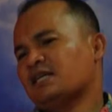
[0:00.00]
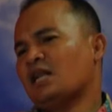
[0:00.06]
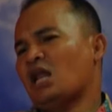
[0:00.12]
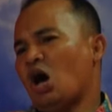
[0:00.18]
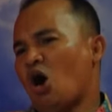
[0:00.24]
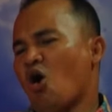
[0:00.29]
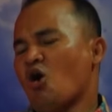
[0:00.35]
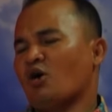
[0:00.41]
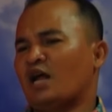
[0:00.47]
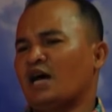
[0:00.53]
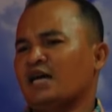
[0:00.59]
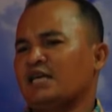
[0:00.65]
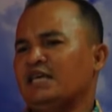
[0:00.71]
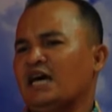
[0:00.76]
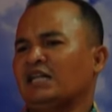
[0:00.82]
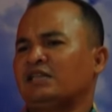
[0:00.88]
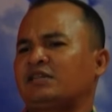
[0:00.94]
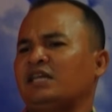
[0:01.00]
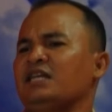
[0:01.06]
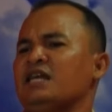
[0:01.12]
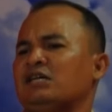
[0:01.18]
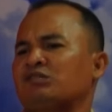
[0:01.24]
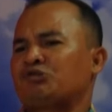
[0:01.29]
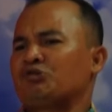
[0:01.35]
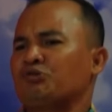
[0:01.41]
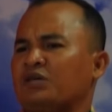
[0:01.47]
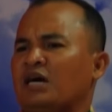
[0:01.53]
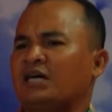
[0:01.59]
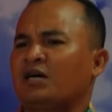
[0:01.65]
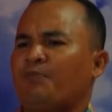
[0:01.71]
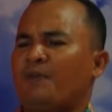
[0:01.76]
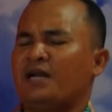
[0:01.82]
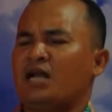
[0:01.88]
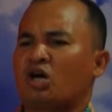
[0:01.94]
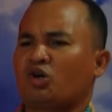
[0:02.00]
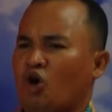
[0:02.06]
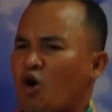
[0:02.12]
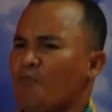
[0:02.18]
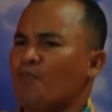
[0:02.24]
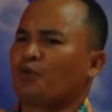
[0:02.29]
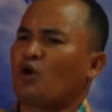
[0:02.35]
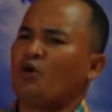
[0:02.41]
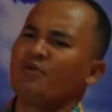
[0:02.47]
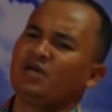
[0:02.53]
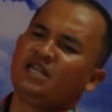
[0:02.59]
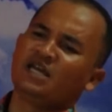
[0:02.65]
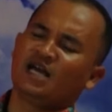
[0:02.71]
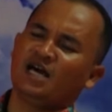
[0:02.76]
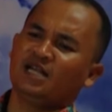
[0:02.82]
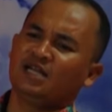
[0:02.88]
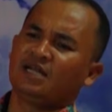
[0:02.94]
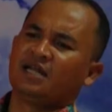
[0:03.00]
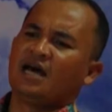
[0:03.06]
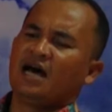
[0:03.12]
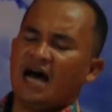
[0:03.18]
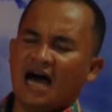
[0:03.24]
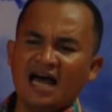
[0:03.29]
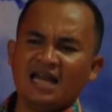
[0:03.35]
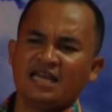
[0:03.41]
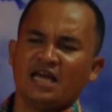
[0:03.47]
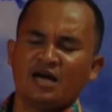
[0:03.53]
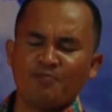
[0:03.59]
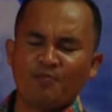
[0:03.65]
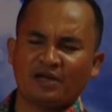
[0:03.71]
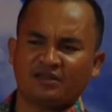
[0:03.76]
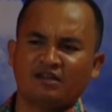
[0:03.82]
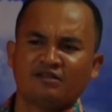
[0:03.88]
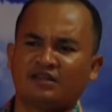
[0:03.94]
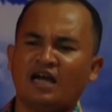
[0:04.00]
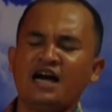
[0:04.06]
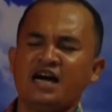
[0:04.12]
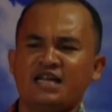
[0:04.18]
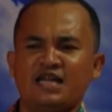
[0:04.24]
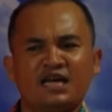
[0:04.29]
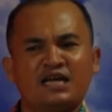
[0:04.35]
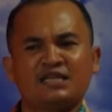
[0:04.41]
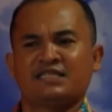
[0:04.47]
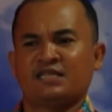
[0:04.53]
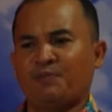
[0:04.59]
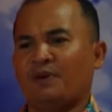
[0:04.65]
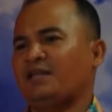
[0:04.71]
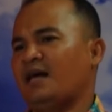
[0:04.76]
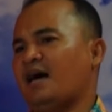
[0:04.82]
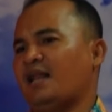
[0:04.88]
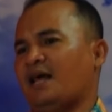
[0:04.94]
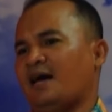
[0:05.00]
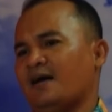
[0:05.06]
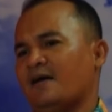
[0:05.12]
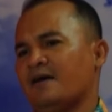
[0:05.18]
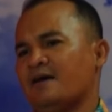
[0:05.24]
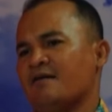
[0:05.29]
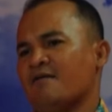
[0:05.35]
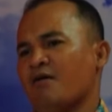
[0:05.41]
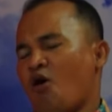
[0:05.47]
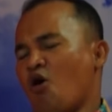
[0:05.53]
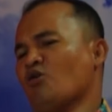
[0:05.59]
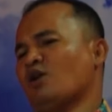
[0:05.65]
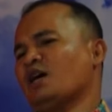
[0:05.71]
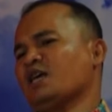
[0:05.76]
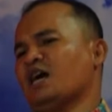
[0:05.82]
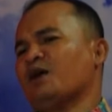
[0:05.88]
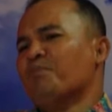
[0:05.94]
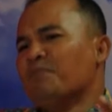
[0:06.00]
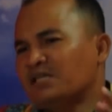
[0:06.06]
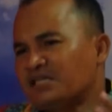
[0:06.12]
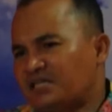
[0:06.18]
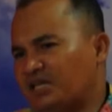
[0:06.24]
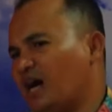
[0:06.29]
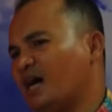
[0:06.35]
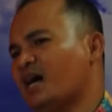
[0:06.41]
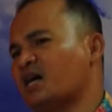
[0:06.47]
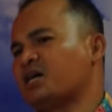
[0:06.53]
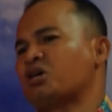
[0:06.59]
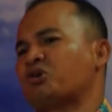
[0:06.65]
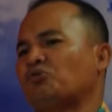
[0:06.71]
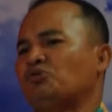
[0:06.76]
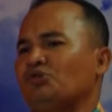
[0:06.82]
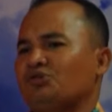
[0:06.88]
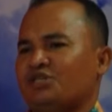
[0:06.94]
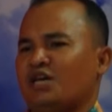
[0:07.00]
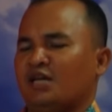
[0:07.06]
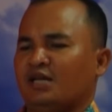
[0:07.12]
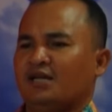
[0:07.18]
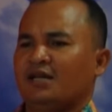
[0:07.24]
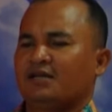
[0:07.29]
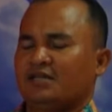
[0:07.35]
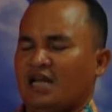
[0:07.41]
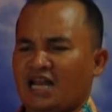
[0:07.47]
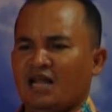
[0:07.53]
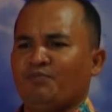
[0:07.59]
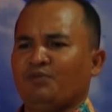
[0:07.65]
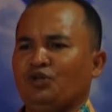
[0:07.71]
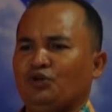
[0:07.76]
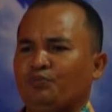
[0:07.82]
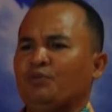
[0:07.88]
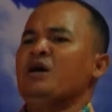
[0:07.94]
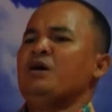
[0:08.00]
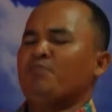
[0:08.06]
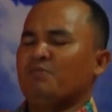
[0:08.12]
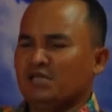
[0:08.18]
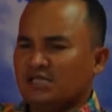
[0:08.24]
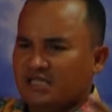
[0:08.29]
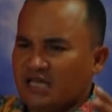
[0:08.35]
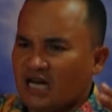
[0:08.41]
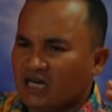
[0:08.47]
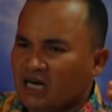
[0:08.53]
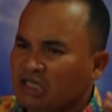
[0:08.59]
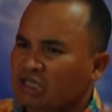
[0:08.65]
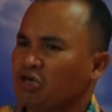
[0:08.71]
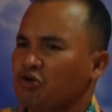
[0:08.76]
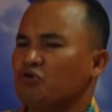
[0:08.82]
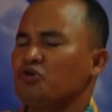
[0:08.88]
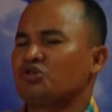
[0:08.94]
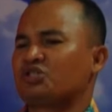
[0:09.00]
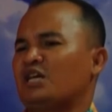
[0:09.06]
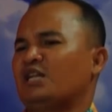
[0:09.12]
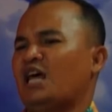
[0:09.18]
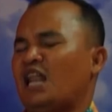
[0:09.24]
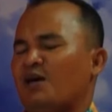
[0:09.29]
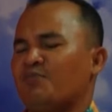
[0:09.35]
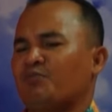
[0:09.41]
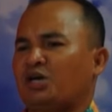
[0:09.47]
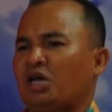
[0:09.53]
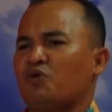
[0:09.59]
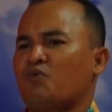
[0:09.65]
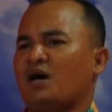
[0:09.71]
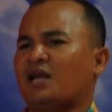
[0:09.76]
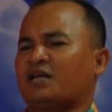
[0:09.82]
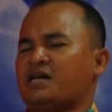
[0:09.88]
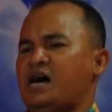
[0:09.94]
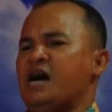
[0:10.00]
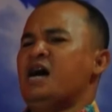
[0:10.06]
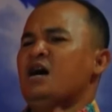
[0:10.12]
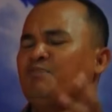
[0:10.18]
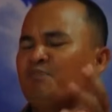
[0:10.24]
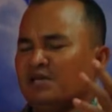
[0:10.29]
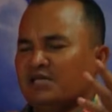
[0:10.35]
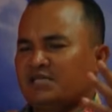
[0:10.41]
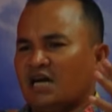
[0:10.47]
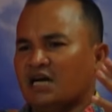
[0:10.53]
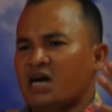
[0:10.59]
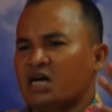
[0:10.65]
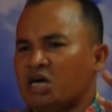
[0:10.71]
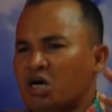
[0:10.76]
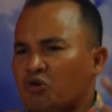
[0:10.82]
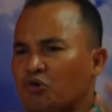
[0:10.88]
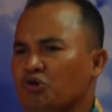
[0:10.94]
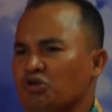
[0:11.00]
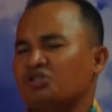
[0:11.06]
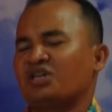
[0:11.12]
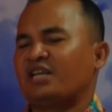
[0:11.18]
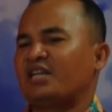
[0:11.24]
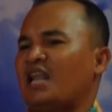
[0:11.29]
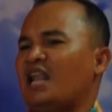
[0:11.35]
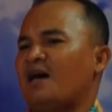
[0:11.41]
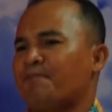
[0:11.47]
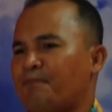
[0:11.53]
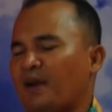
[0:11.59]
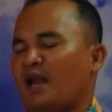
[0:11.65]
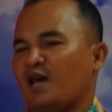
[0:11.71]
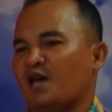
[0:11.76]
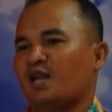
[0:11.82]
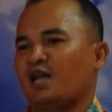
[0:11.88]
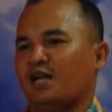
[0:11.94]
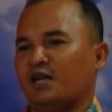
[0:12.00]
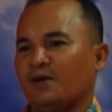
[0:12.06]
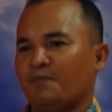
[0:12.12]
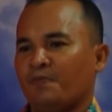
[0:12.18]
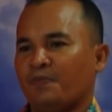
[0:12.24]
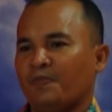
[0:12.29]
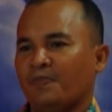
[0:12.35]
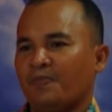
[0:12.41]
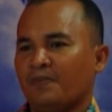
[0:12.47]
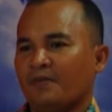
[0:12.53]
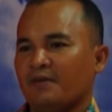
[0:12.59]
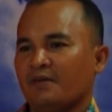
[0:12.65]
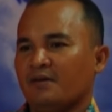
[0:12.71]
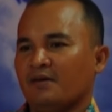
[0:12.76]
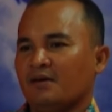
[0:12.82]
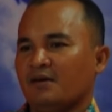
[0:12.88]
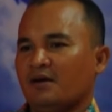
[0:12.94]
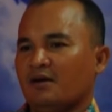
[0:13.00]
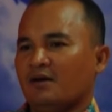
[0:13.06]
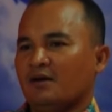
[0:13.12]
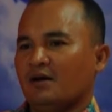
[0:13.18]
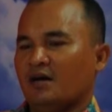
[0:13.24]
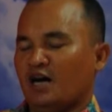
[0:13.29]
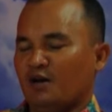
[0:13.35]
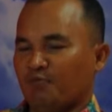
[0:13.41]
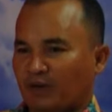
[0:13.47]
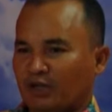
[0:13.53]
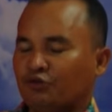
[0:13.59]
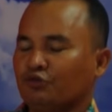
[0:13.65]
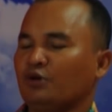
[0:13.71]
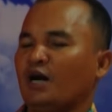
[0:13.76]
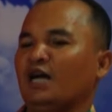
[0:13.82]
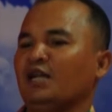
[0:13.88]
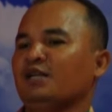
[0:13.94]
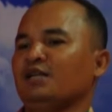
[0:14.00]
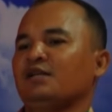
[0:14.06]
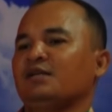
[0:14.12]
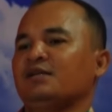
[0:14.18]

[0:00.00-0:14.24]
adalah orang yang tidak suka kepada kompromi dengan hal yang bertentangan dengan sifat Allah. Orang yang menjaga kekudusan dalam hidup, menjaga kekudusan dalam keluarga, menjaga kekudusan dalam pelayanan. Hamba Tuhan